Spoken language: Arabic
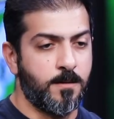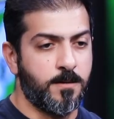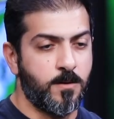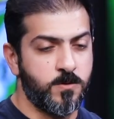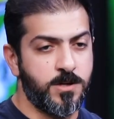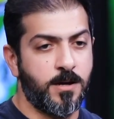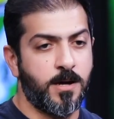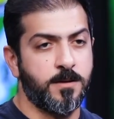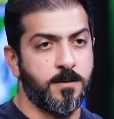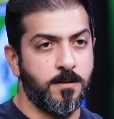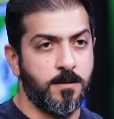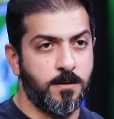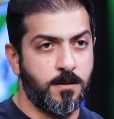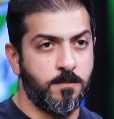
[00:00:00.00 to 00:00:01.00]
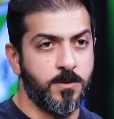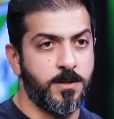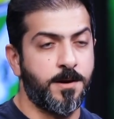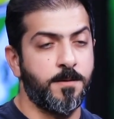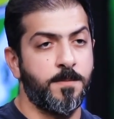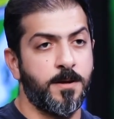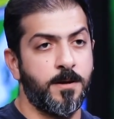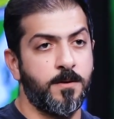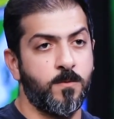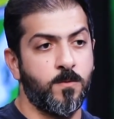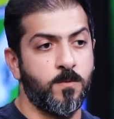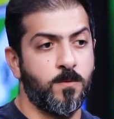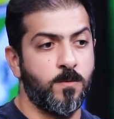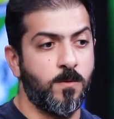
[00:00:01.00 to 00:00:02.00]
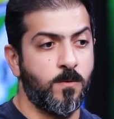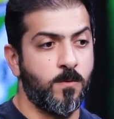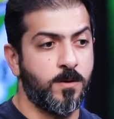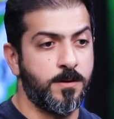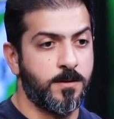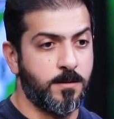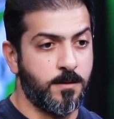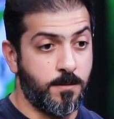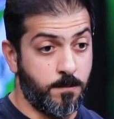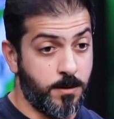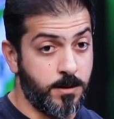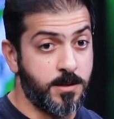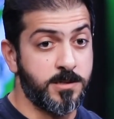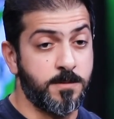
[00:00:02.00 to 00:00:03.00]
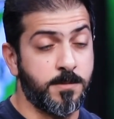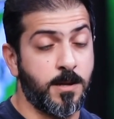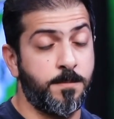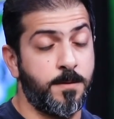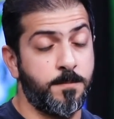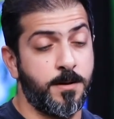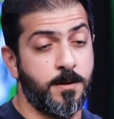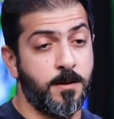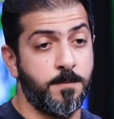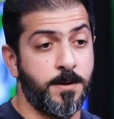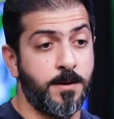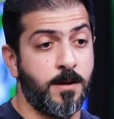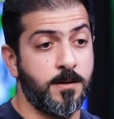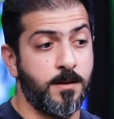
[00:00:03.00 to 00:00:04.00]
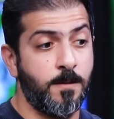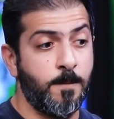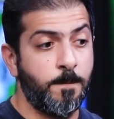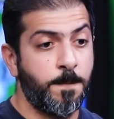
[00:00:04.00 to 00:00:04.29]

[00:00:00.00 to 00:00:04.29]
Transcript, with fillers: توجيهات المدربين وكنت ملتزم طبعا بالنادي